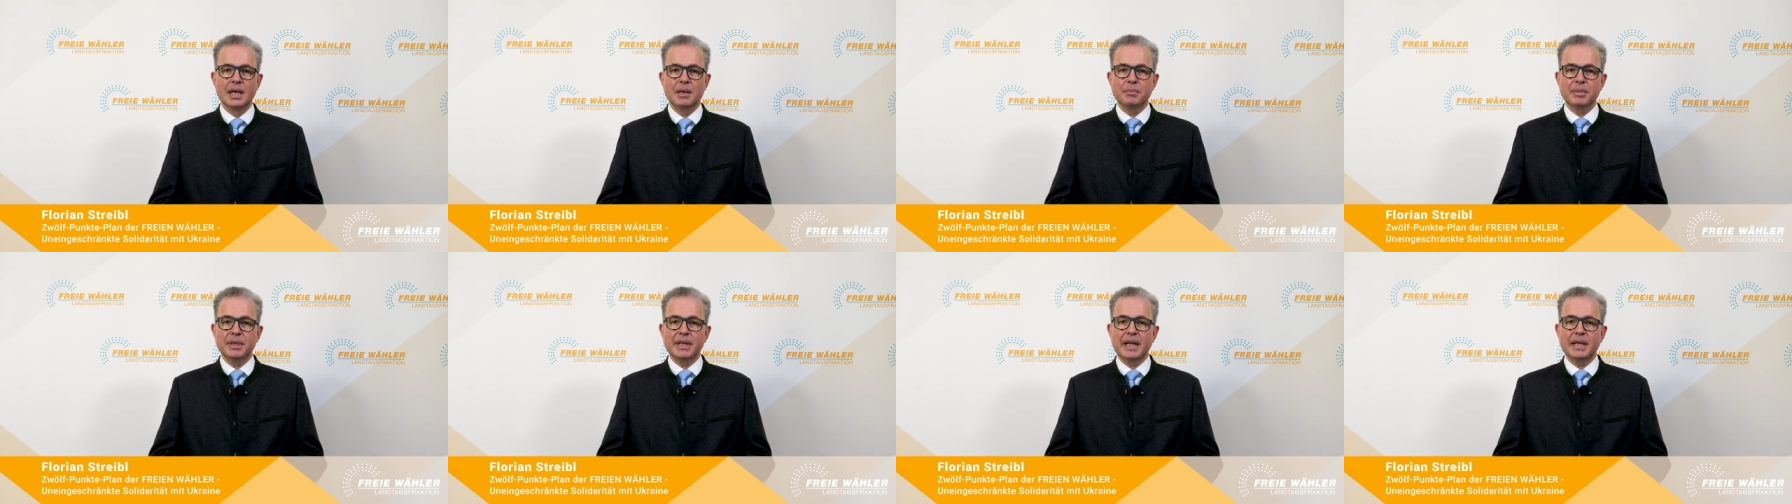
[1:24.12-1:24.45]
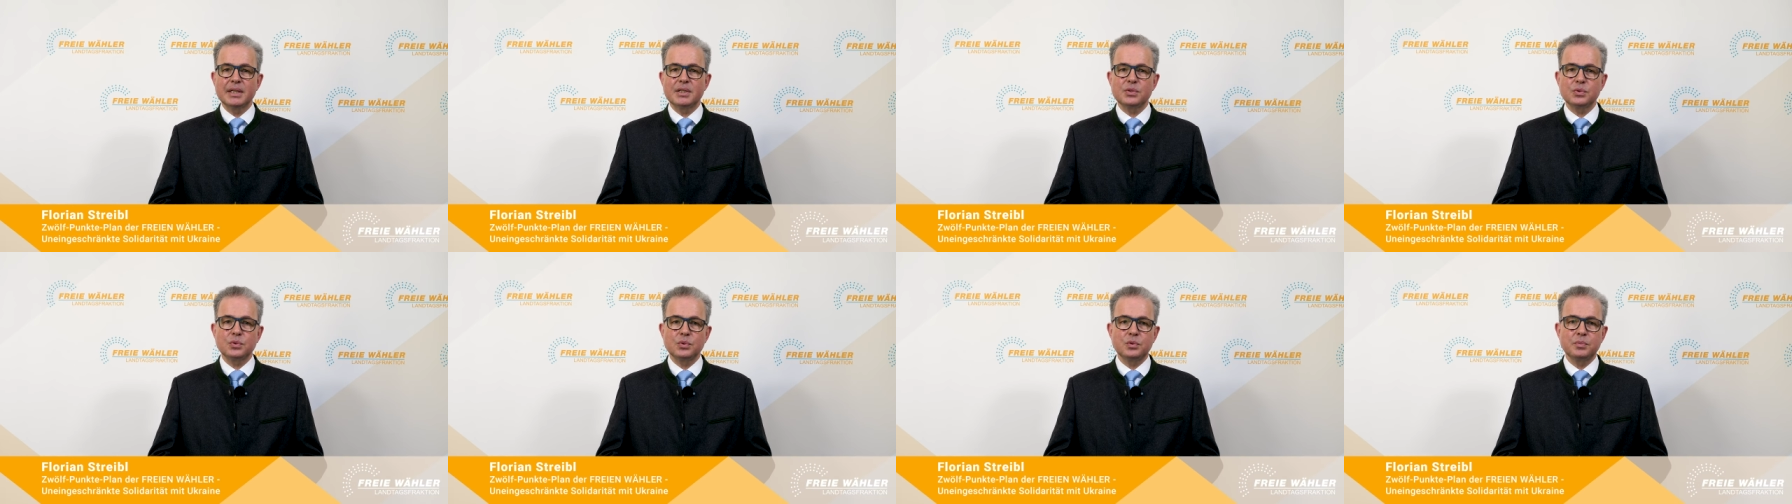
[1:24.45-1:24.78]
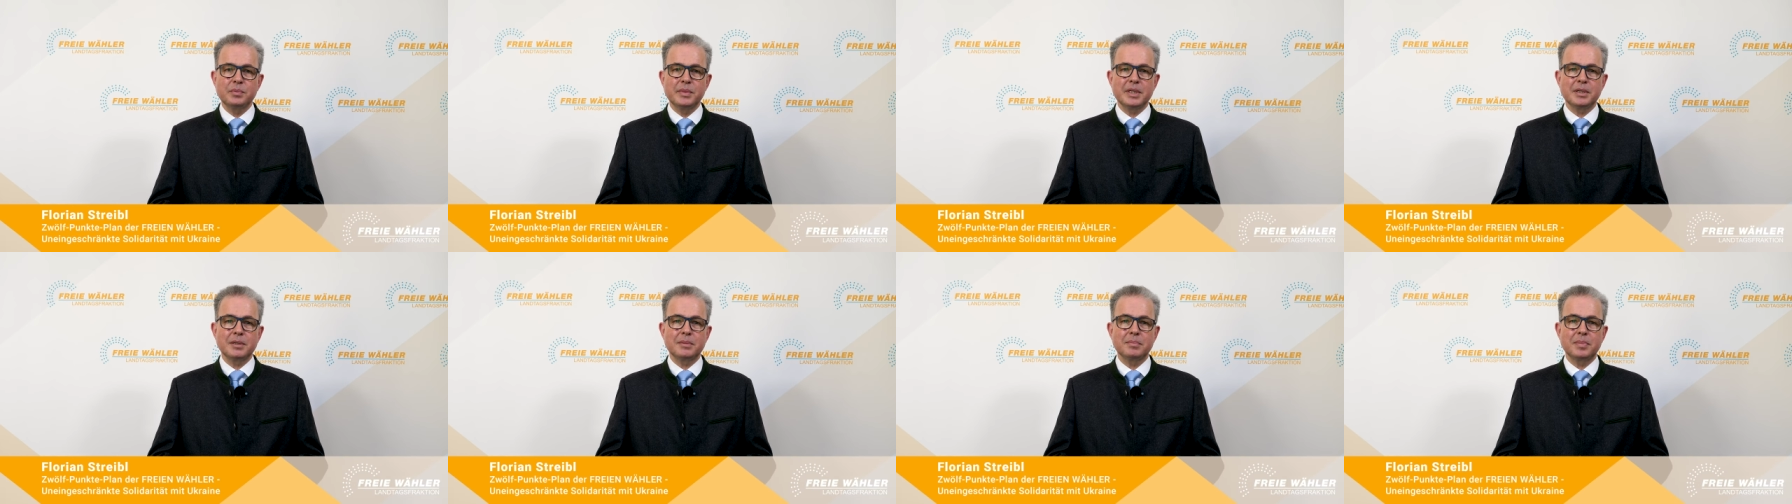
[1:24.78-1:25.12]
bereits
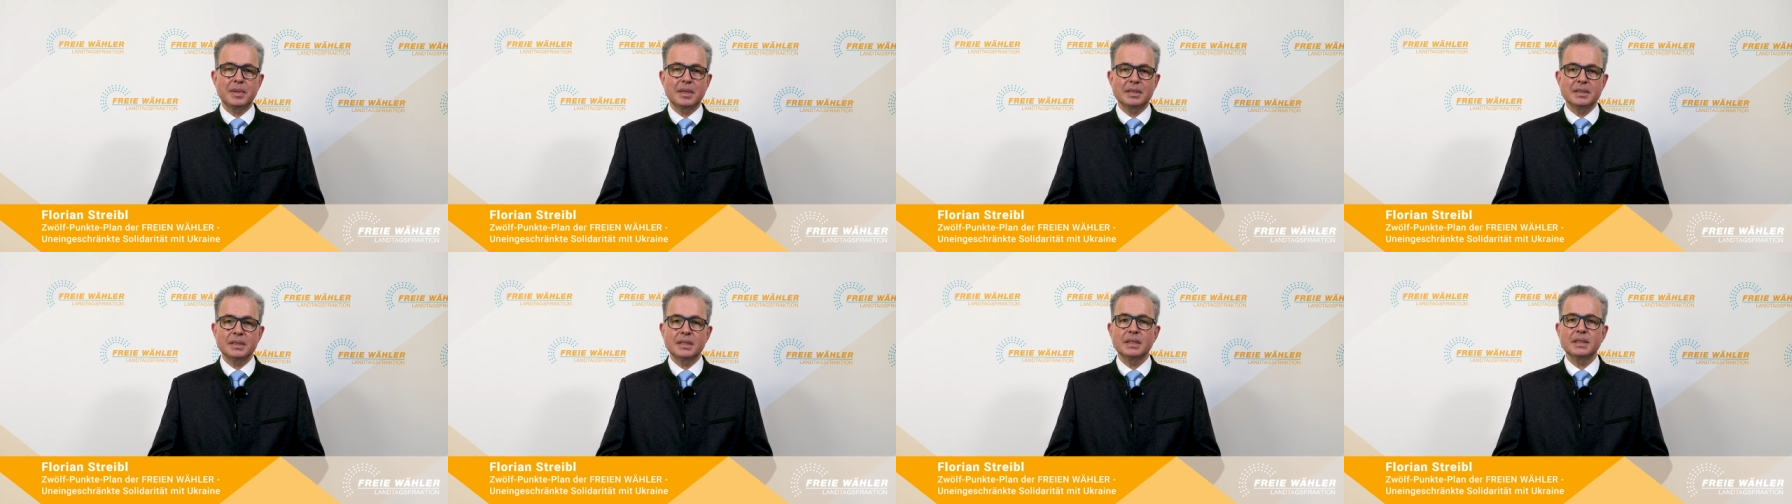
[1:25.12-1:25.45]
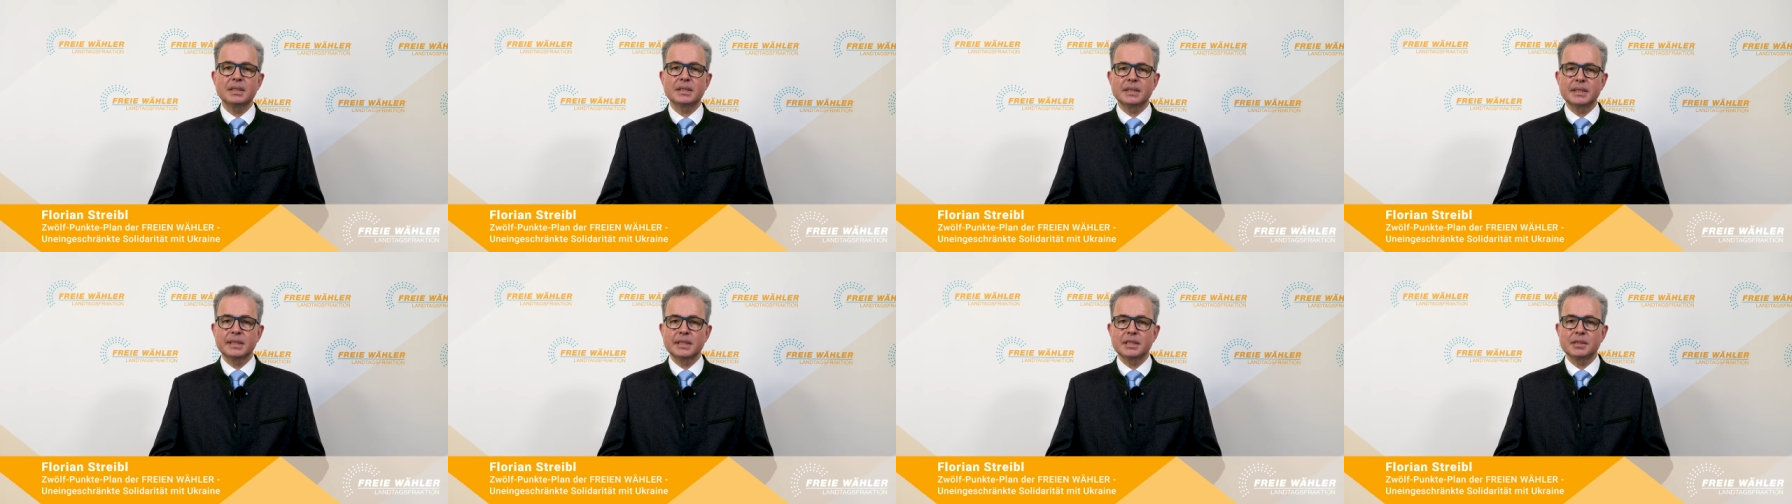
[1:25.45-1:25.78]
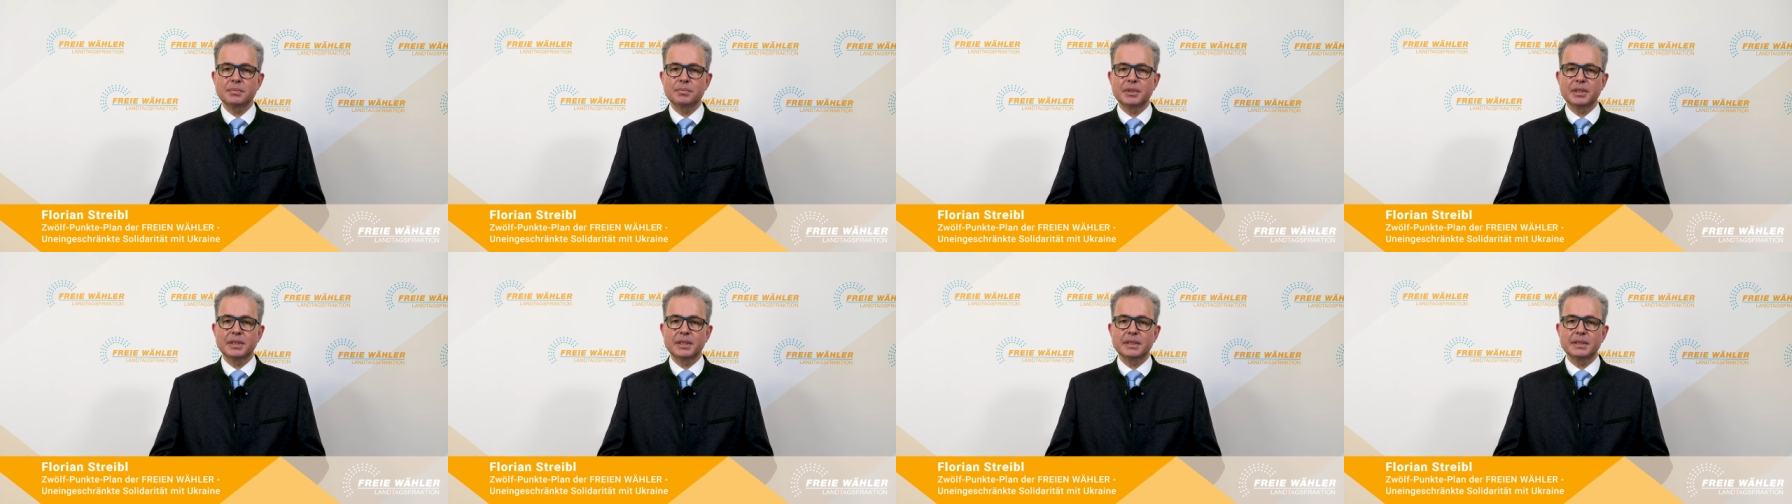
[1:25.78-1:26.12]
unmittelbar nach
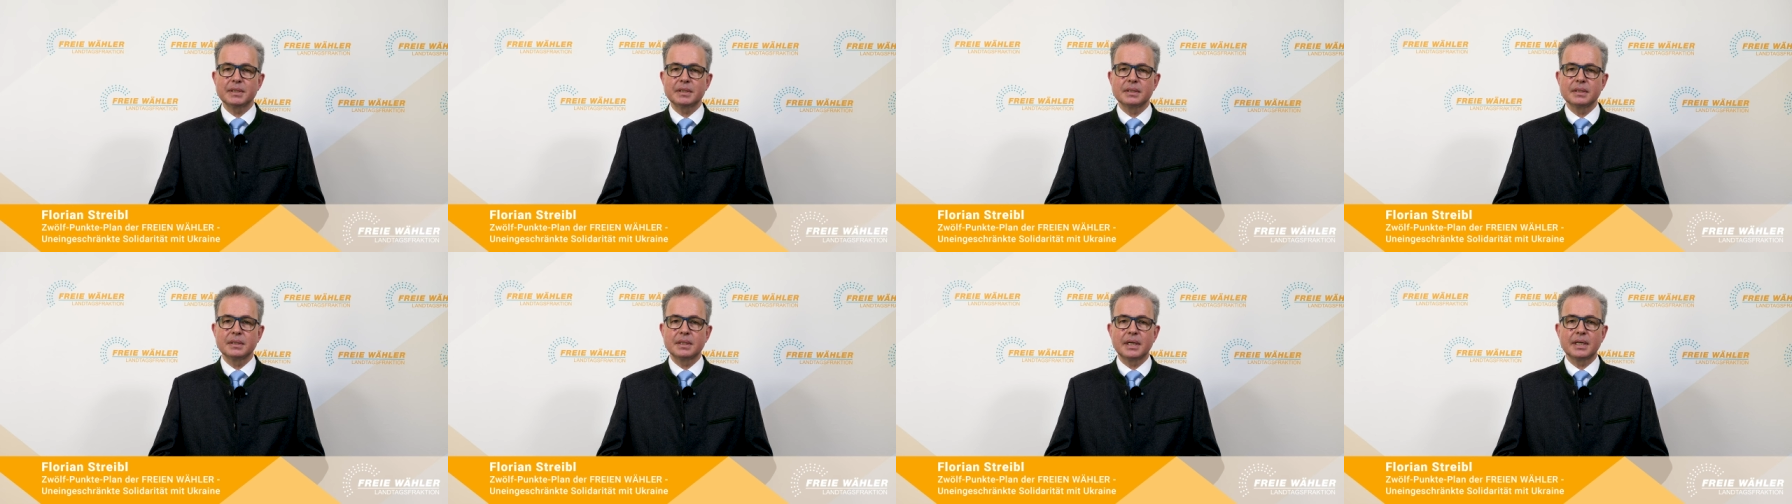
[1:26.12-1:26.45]
Kriegsbeginn